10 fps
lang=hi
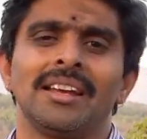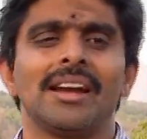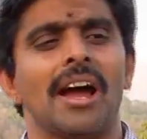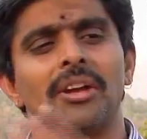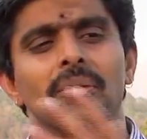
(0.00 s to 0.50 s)

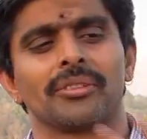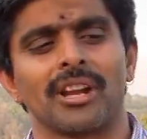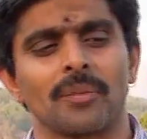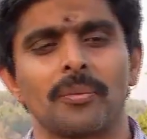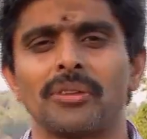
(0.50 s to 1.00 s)
गाय को
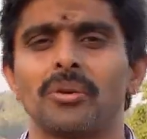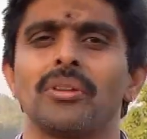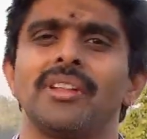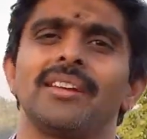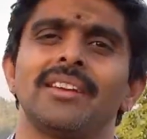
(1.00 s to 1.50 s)
सड़क पे छोड़
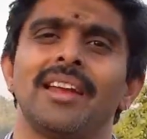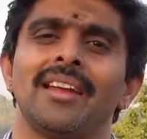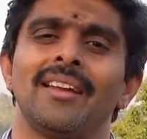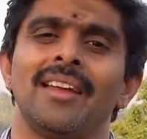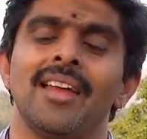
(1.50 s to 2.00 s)
देंगे
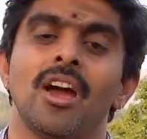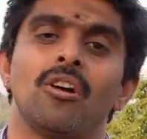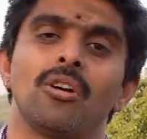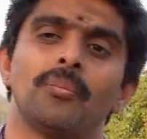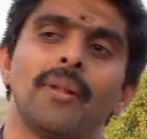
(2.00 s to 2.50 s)

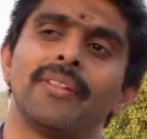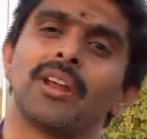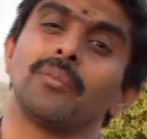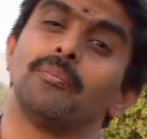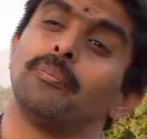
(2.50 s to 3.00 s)
और
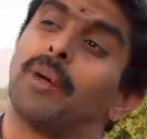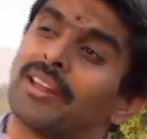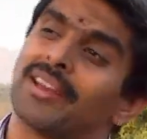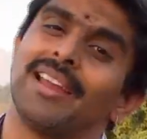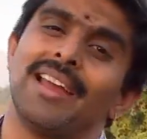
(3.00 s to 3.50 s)
बंदर बढ़
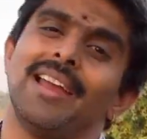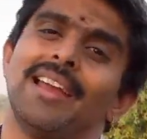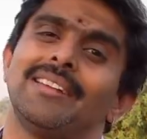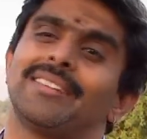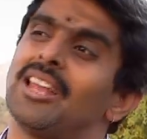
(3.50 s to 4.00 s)
गए
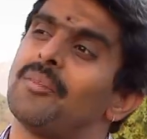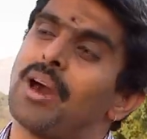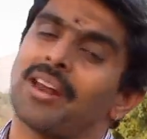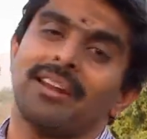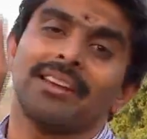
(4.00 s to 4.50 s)
हैं इसलिए
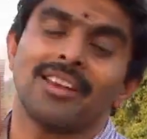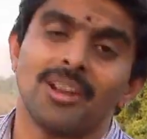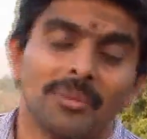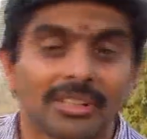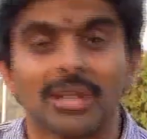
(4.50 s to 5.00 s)
मारने की
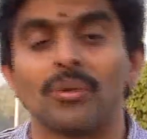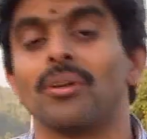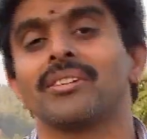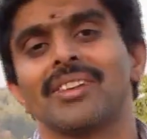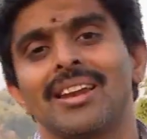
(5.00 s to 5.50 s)
अनुमति
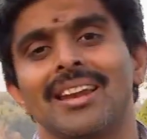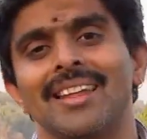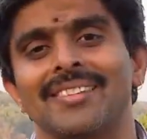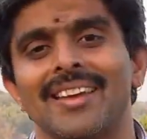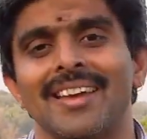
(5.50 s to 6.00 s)
कोर्ट से ले
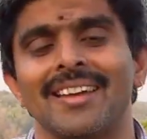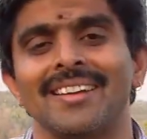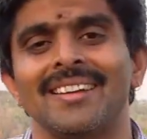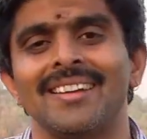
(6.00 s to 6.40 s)
लेते हैं